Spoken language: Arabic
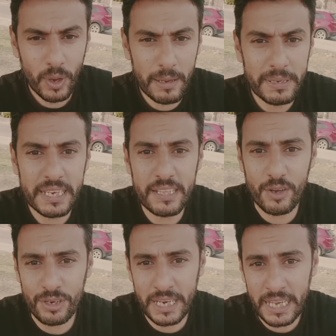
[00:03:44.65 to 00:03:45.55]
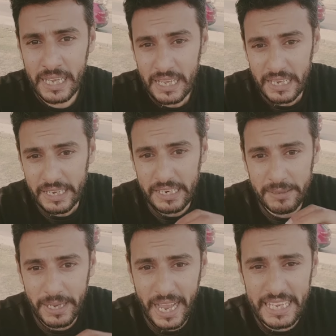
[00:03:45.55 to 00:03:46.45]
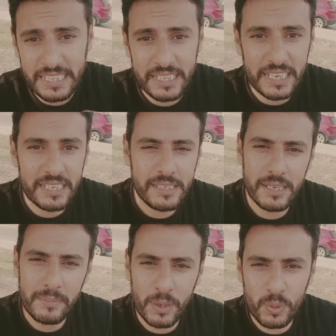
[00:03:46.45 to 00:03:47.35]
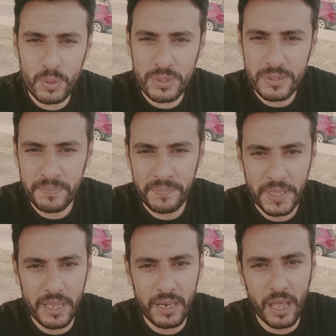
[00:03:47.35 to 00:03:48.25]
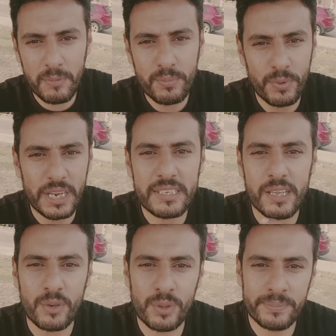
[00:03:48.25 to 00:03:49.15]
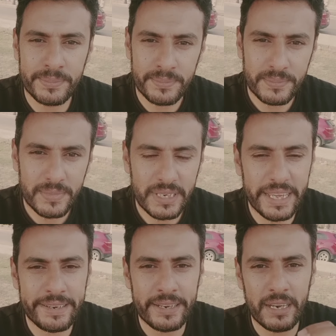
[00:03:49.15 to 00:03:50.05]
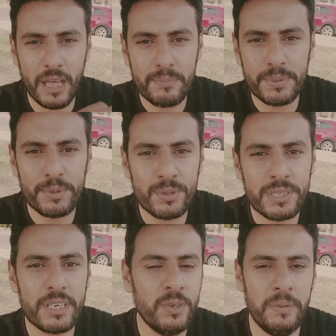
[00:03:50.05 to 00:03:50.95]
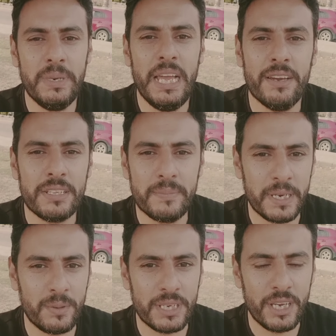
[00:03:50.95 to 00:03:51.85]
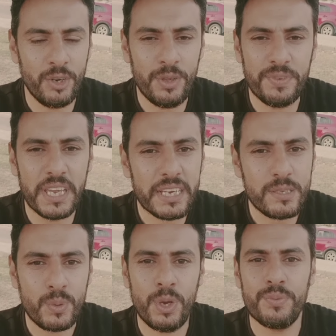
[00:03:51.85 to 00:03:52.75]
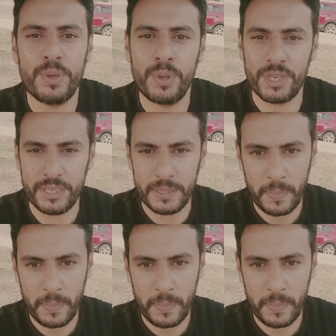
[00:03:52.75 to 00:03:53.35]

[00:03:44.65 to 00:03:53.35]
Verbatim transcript: وقبل كده قلنا اللي بيحدد جنس المولود الاب وليس الام لان الاب بينتج نوعين من الحيوانات المنويه نوع في اكس ونوع في واي